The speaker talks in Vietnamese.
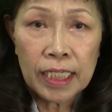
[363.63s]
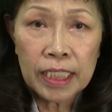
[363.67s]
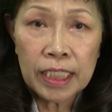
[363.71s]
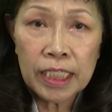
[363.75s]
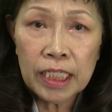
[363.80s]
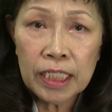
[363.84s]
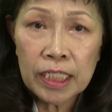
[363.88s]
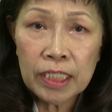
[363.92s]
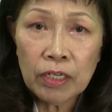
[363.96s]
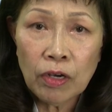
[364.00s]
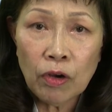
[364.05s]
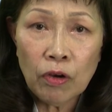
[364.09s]

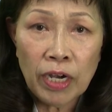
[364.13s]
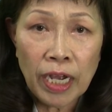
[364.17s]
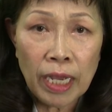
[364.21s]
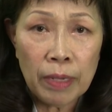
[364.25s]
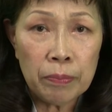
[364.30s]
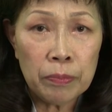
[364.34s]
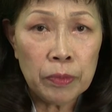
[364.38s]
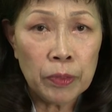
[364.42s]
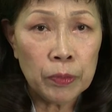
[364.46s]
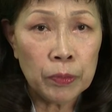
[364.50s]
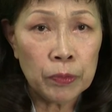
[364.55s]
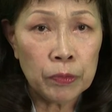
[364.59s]
Nhưng cô gái
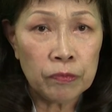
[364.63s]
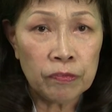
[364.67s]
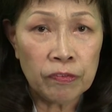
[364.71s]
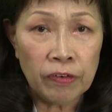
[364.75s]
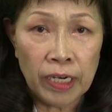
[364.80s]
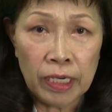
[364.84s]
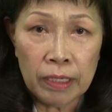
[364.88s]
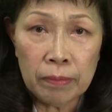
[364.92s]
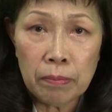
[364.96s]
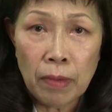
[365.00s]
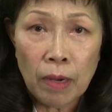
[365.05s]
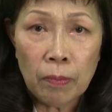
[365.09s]
mù
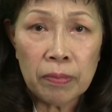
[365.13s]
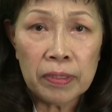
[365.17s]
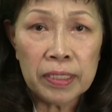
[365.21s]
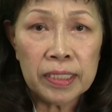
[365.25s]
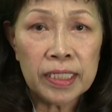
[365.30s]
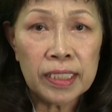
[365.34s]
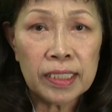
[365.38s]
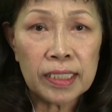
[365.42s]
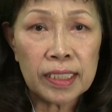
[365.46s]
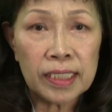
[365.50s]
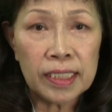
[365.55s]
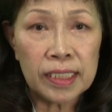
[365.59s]
vẫn mong
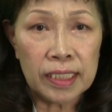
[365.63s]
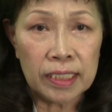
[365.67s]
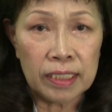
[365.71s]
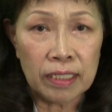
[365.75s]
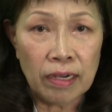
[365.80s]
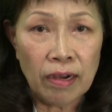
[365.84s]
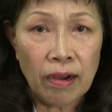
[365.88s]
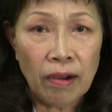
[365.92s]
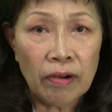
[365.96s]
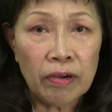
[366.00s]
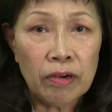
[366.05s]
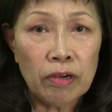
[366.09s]
ước được
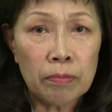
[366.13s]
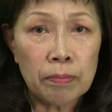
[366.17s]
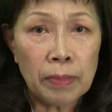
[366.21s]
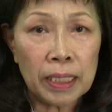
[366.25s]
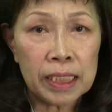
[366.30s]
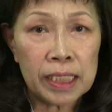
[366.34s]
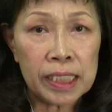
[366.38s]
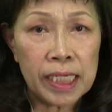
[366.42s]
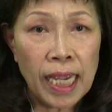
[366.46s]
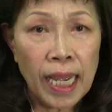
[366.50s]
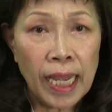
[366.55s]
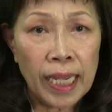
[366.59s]
có đôi mắt
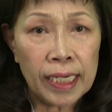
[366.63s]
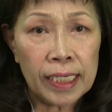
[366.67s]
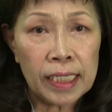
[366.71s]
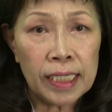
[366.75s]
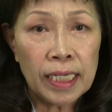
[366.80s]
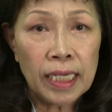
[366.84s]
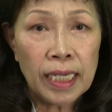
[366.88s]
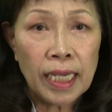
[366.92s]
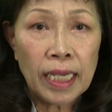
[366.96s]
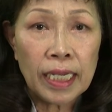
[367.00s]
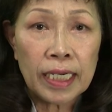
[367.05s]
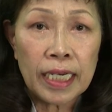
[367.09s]
sáng
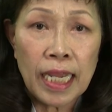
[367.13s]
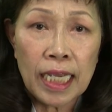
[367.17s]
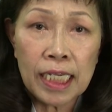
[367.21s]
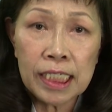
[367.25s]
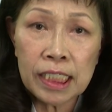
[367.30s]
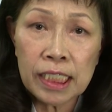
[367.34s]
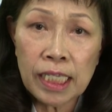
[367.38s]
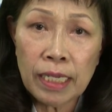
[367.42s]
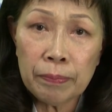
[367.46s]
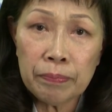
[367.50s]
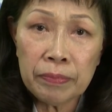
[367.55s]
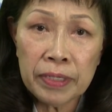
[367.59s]
để
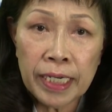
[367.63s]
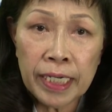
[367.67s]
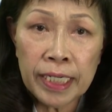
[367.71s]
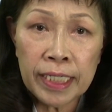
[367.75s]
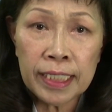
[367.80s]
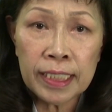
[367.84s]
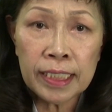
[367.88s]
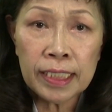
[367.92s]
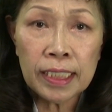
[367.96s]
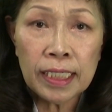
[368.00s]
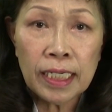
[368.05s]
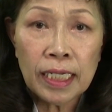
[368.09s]
xem
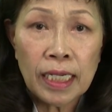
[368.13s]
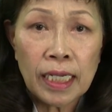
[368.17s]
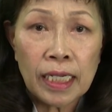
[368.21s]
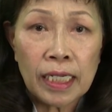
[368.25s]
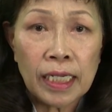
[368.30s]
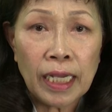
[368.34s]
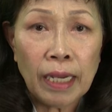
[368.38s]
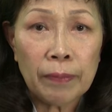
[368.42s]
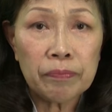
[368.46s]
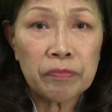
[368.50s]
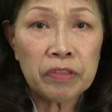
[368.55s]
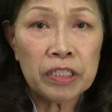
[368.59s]
kinh,
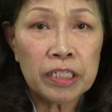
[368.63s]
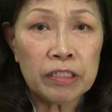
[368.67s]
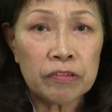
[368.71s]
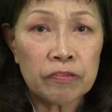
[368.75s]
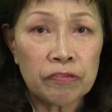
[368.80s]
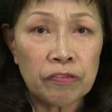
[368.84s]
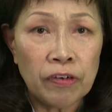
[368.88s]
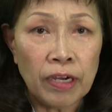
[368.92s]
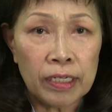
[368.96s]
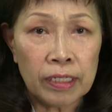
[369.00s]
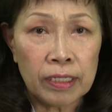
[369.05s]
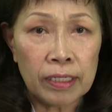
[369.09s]
ngắm tượng
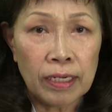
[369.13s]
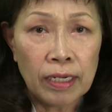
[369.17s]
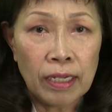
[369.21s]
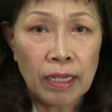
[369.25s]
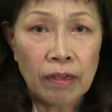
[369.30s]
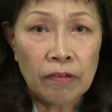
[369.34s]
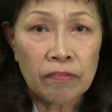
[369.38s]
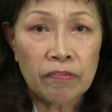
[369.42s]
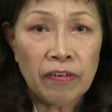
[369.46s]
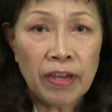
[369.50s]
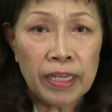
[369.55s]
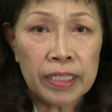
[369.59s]
Phật
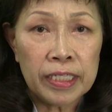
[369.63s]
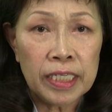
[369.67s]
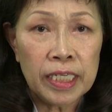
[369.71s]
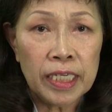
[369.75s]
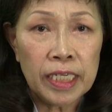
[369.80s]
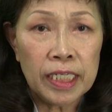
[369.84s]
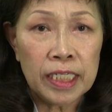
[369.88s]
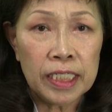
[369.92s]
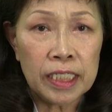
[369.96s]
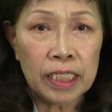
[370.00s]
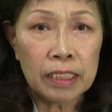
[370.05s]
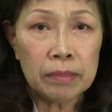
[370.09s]
và
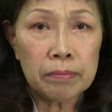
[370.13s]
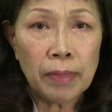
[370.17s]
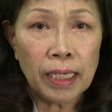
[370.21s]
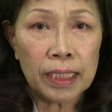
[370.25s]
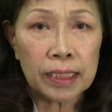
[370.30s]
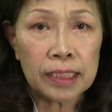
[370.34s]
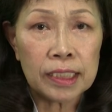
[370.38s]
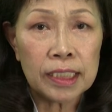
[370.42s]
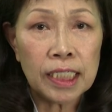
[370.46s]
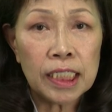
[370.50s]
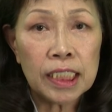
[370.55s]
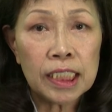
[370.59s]
nhìn những mặt
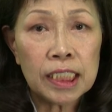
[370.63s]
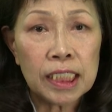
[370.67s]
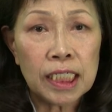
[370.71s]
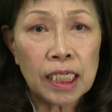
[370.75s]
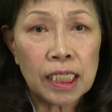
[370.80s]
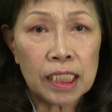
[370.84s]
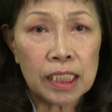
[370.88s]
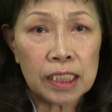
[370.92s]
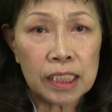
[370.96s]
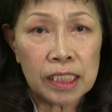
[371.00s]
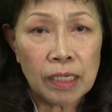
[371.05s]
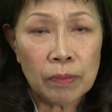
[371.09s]
tích
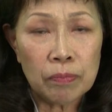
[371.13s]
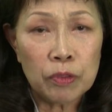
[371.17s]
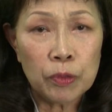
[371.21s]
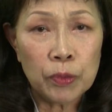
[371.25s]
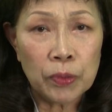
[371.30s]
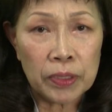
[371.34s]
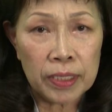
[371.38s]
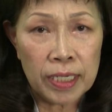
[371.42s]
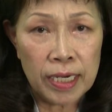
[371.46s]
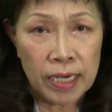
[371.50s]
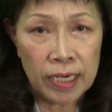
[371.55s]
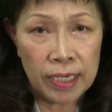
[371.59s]
cực trong
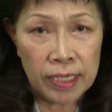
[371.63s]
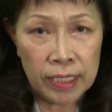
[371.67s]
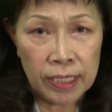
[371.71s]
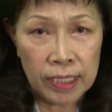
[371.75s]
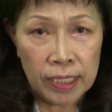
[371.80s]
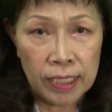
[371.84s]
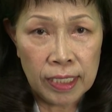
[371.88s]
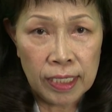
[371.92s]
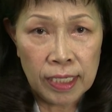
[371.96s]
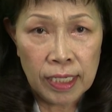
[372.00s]
cuộc đời.